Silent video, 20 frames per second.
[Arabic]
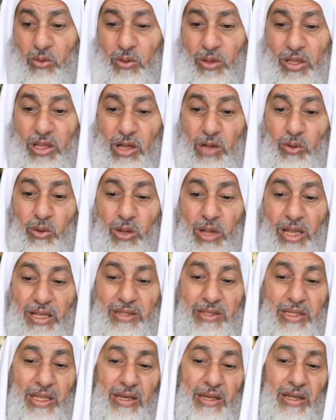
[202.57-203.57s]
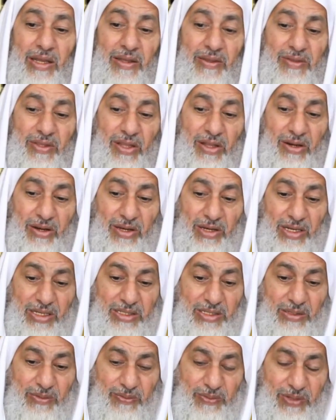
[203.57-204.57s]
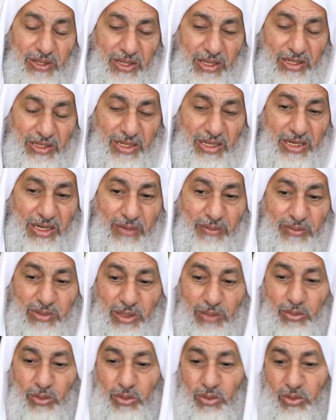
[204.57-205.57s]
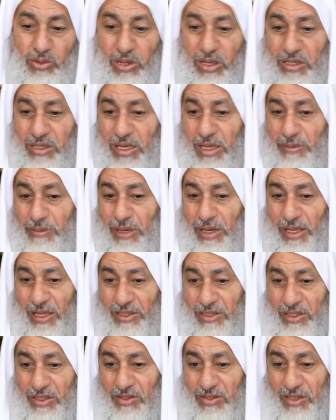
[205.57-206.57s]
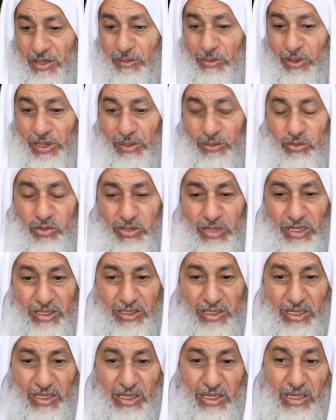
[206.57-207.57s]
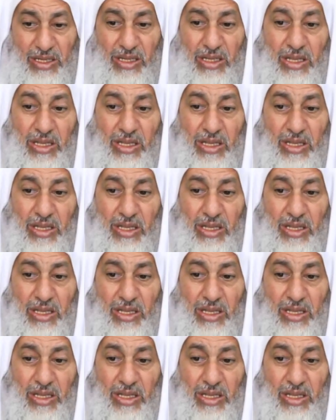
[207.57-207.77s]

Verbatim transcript: وقالوا حتى الآثار التي فيها أنها لم تبلغ أنها بلغت النصاب ولم تزكى